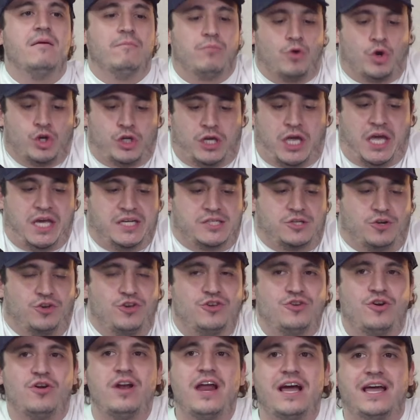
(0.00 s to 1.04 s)
¿Por qué
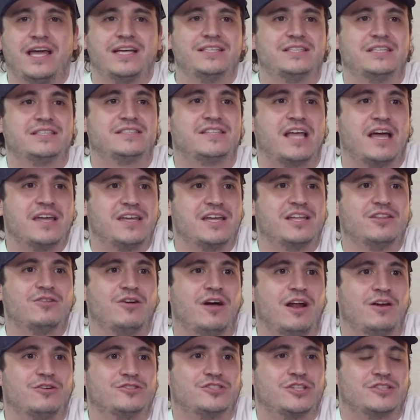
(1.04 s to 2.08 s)
soy yo la que se está
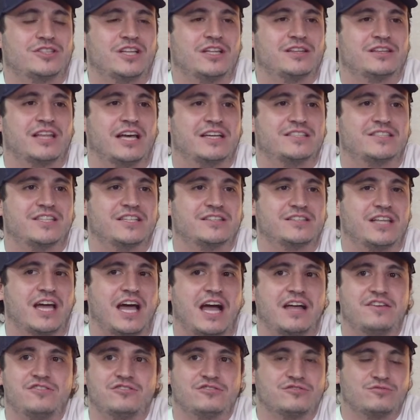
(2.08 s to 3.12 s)
yendo a los 77
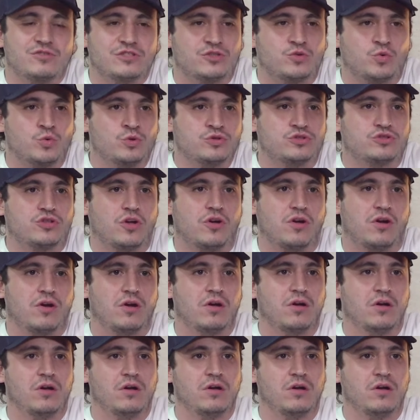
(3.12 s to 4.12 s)
años? No es justo.